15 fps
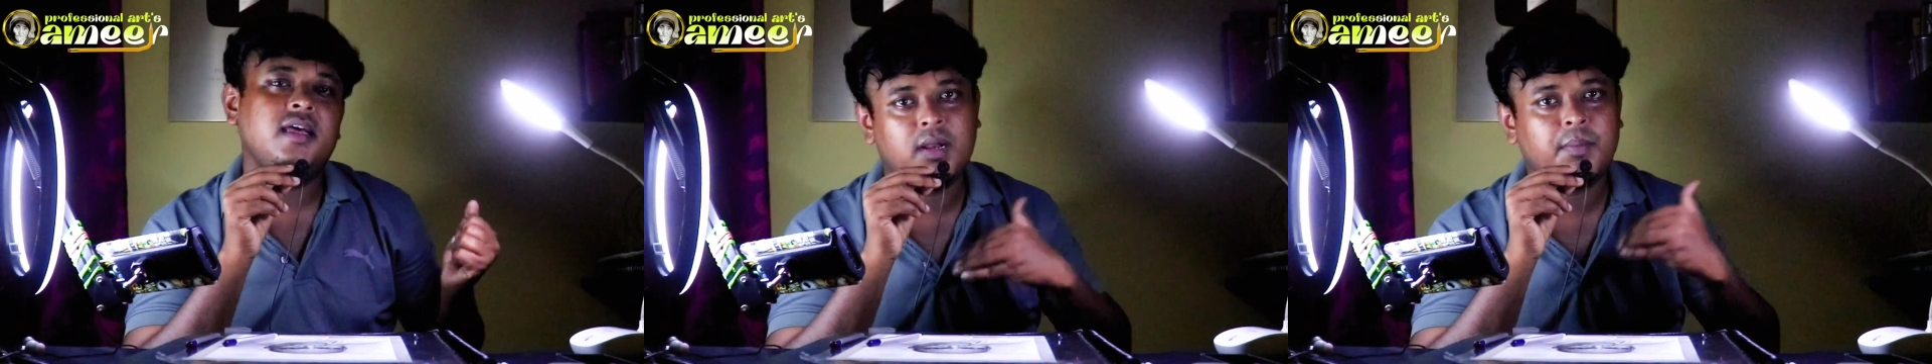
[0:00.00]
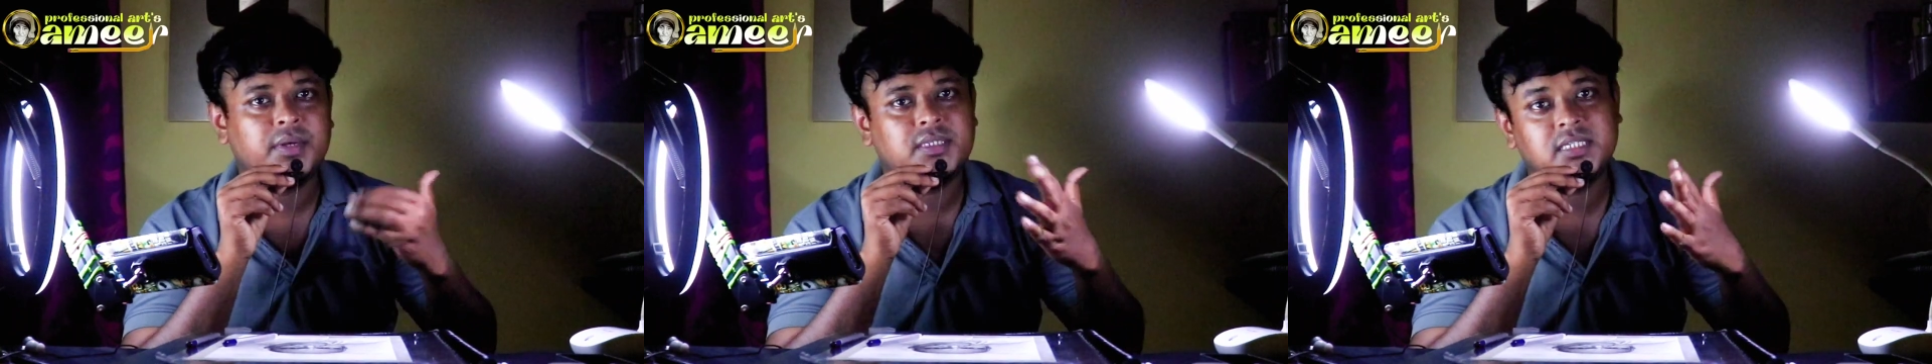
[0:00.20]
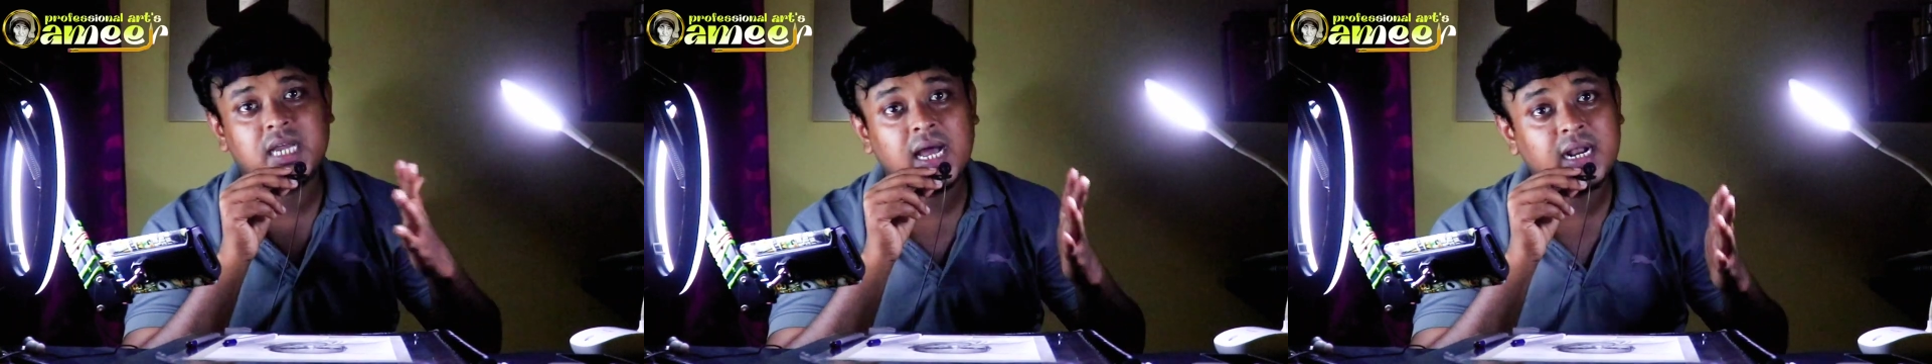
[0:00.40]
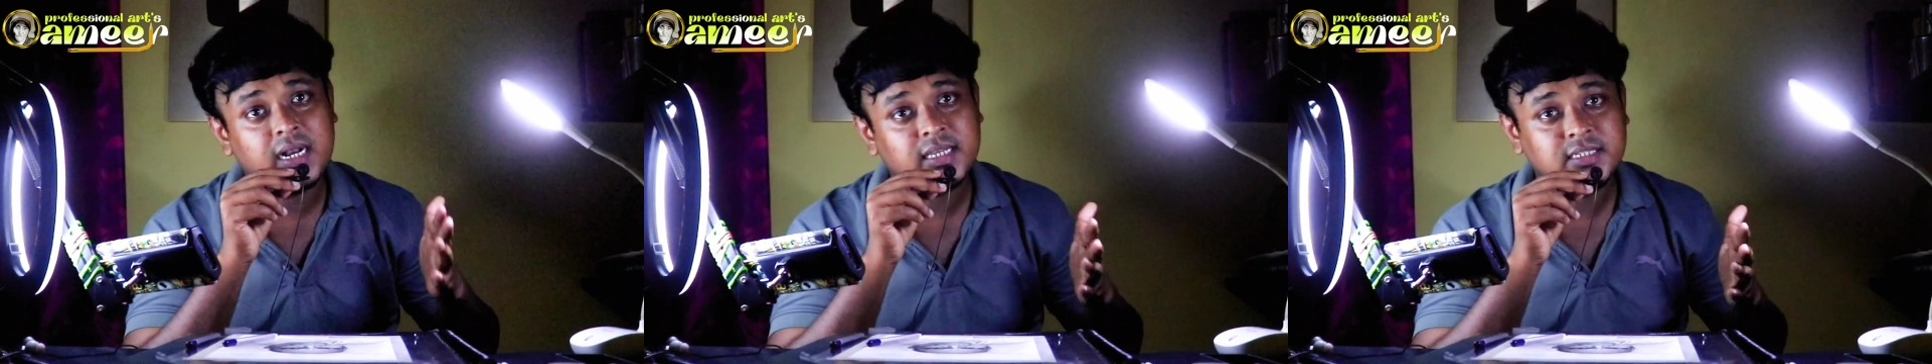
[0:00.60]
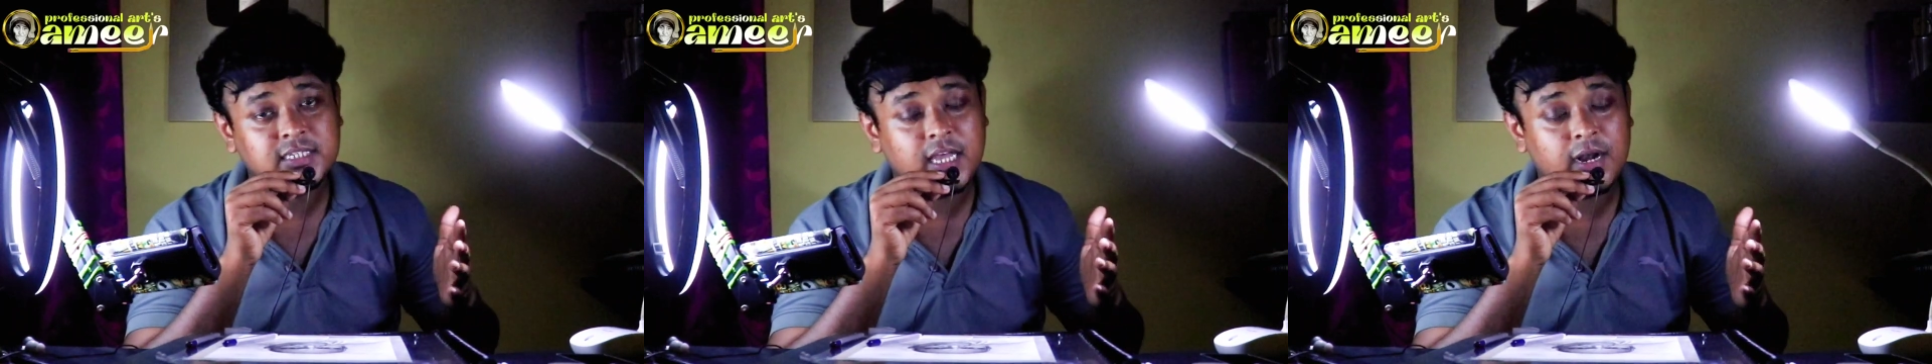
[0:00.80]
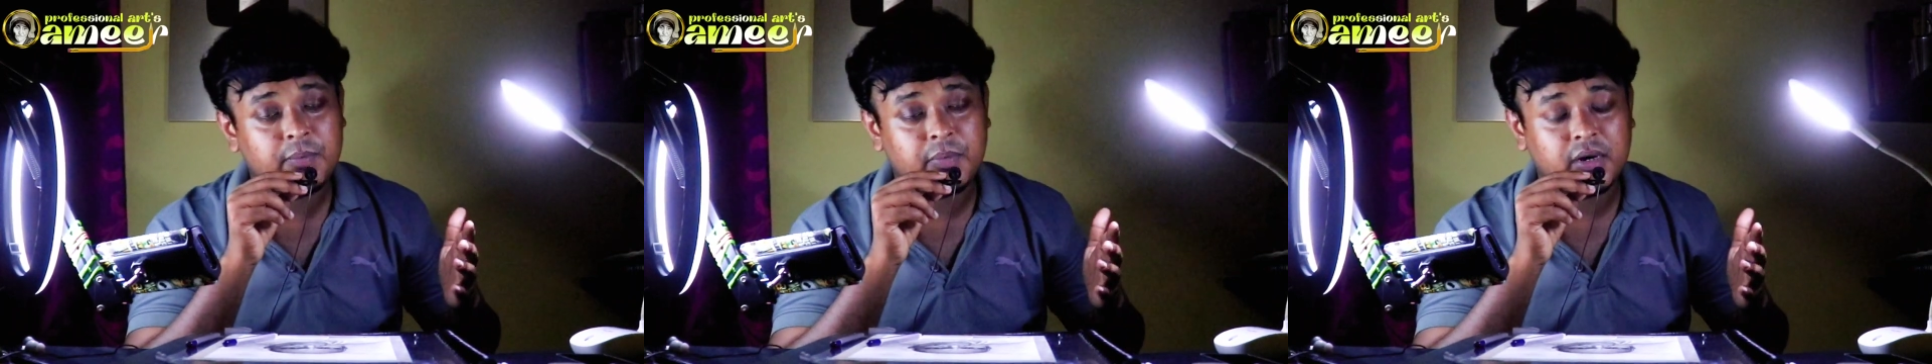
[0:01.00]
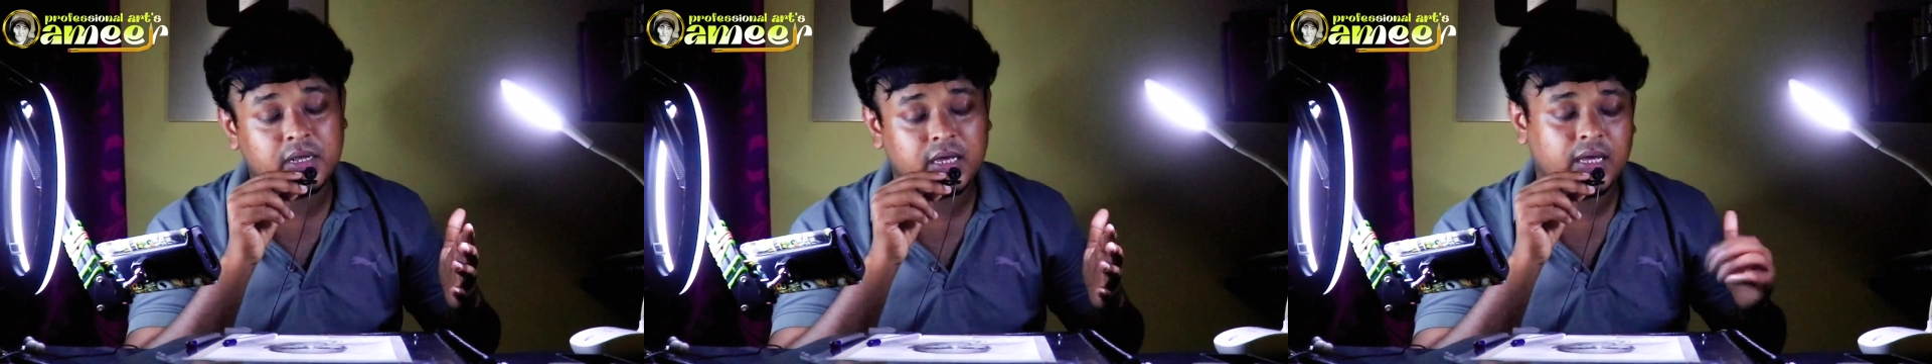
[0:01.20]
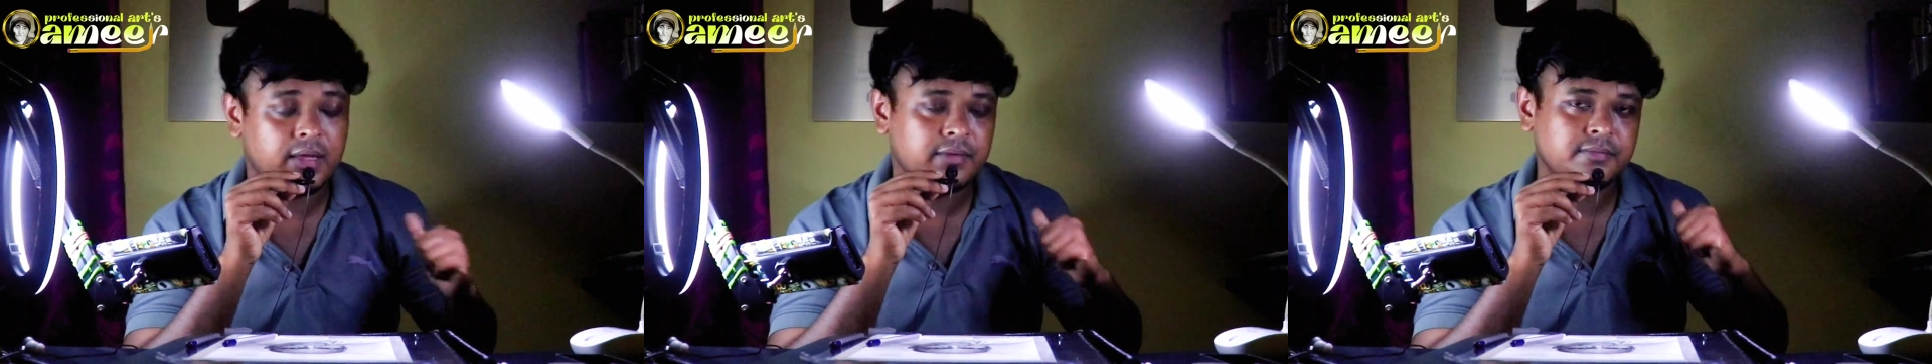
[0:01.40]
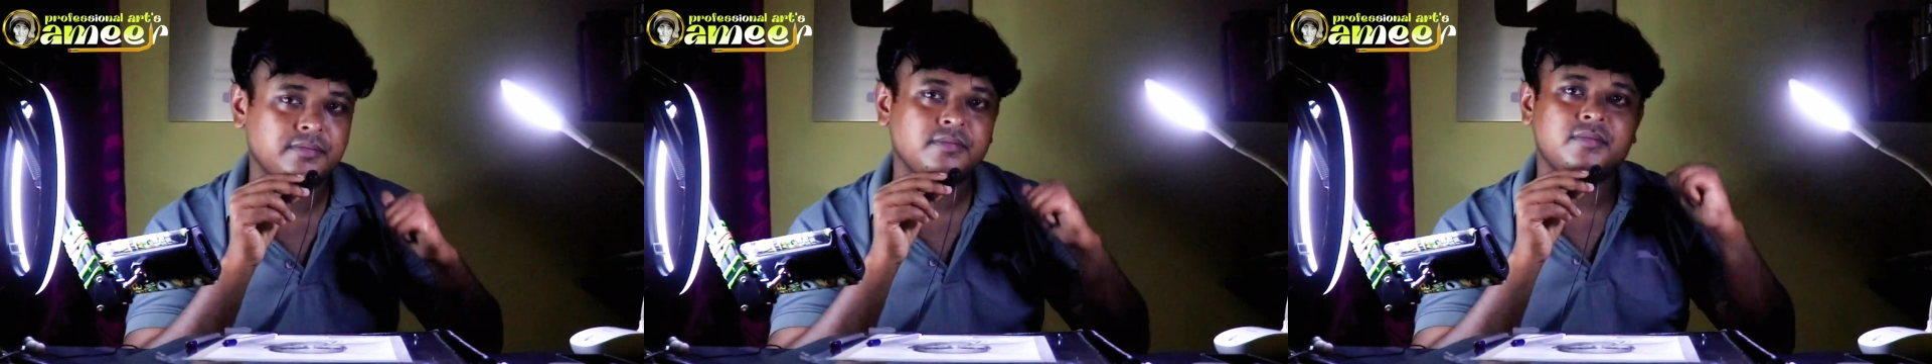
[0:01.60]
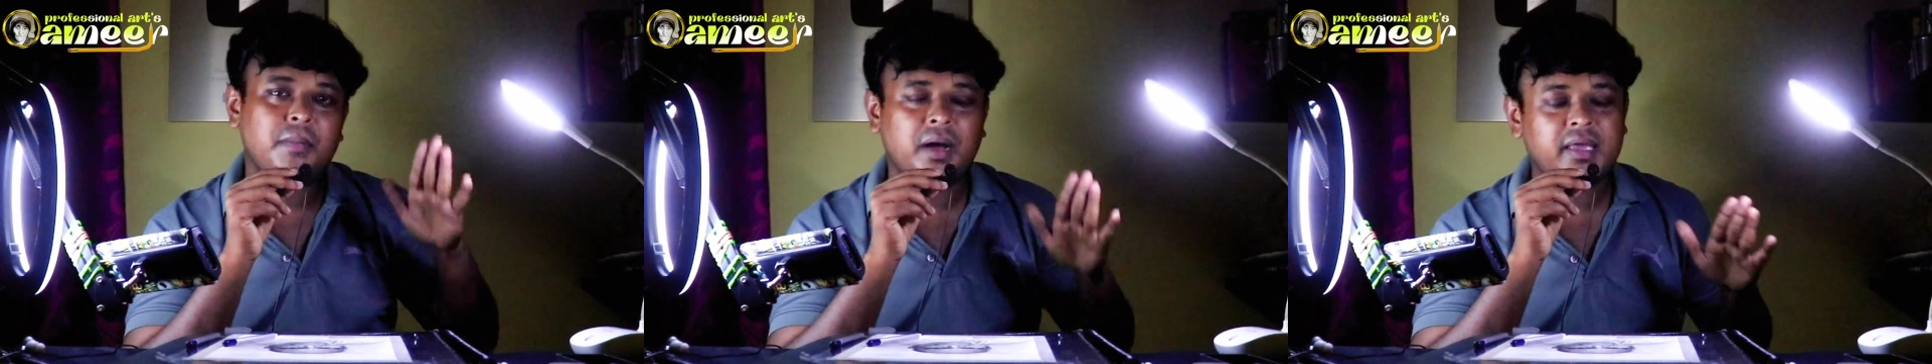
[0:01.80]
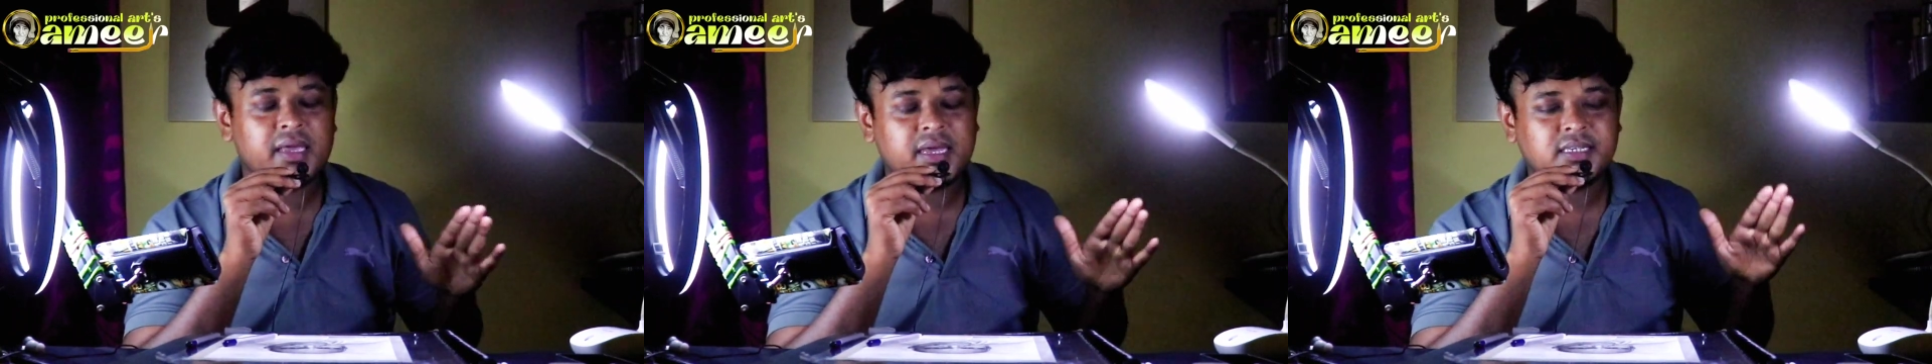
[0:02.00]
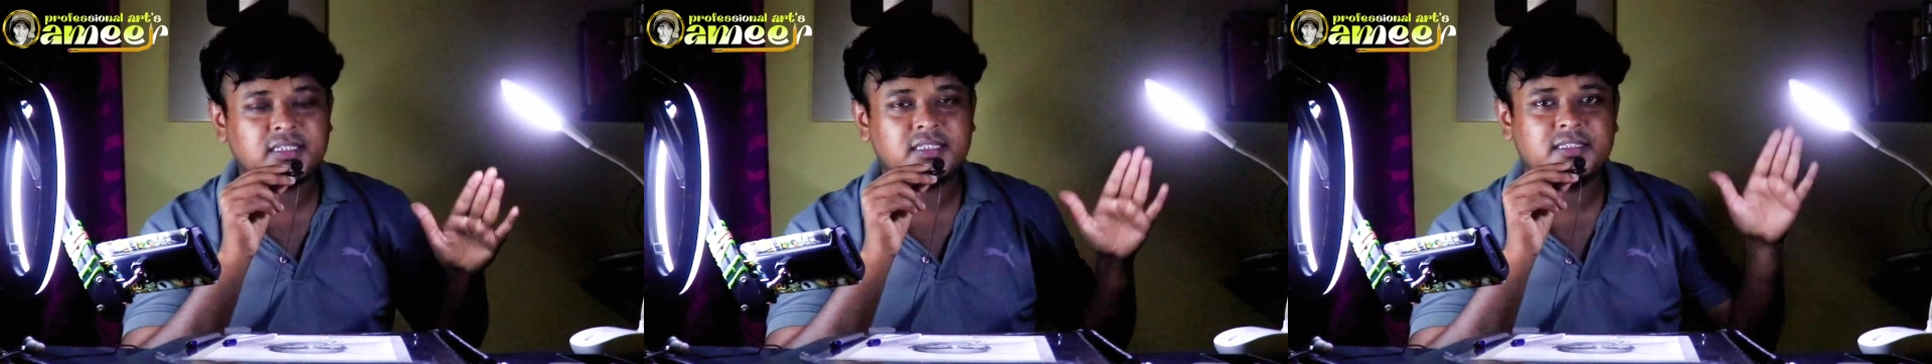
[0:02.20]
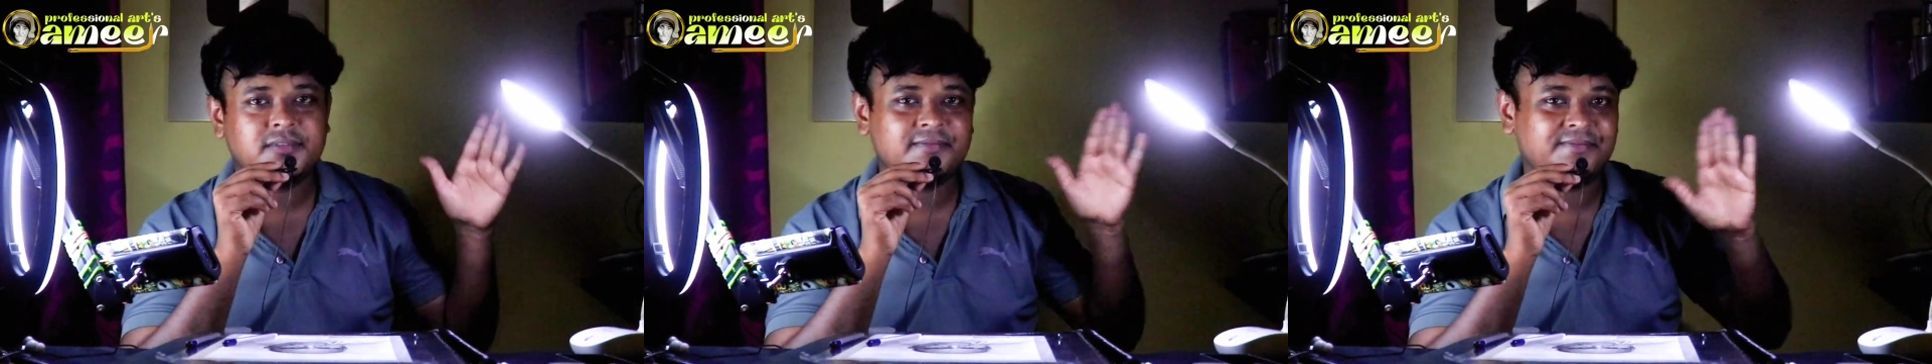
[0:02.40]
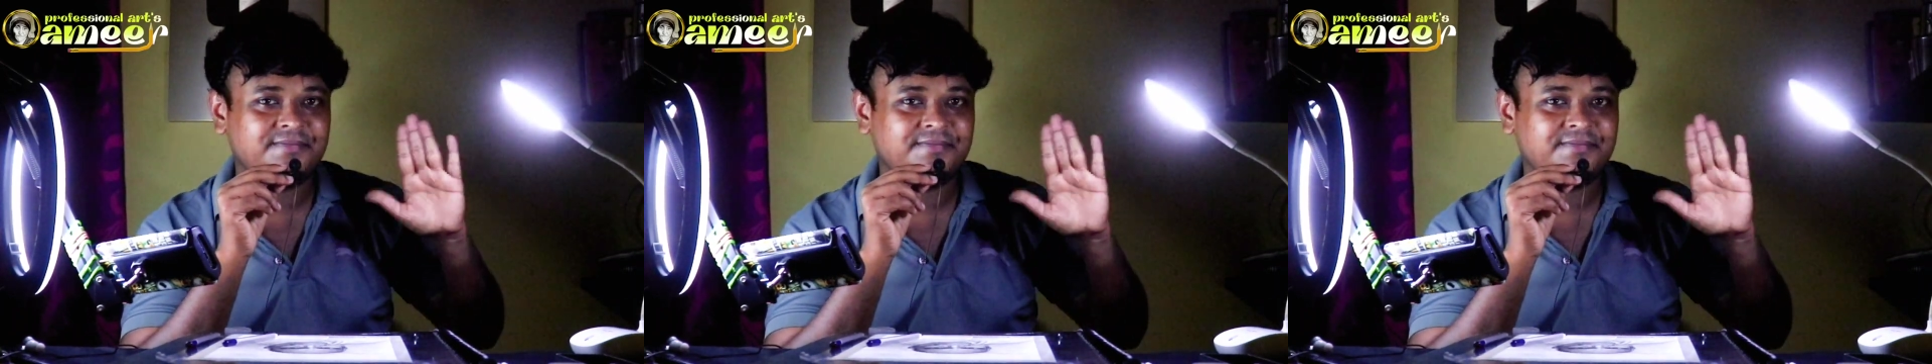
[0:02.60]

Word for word: நம்ம சேனலை ஷேர் பண்ணுங்கள் பாய் கைஸ்